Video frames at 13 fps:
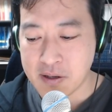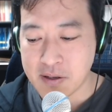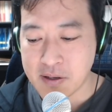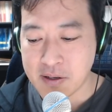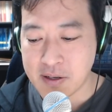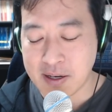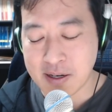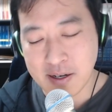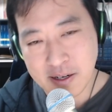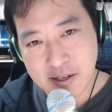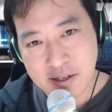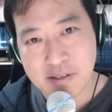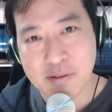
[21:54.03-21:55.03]
なんか
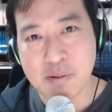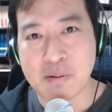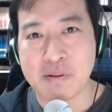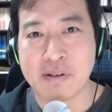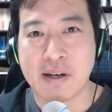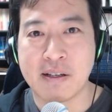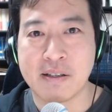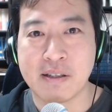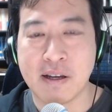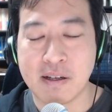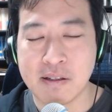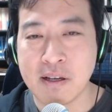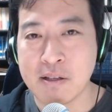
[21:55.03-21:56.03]
なと暗
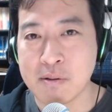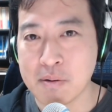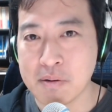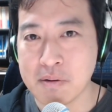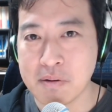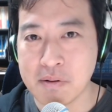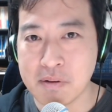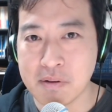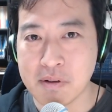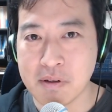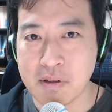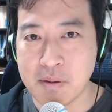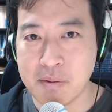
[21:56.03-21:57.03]
淡とする
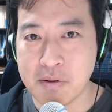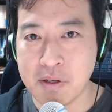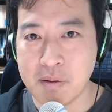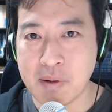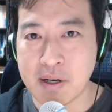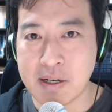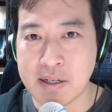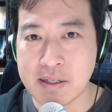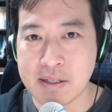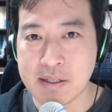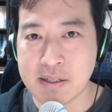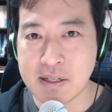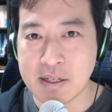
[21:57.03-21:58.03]
気分には
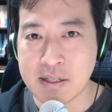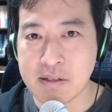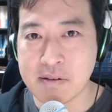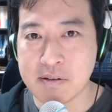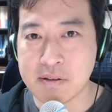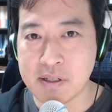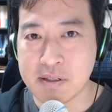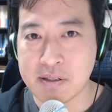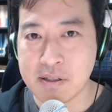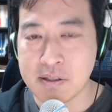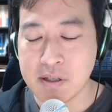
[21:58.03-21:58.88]
なってくるんですね。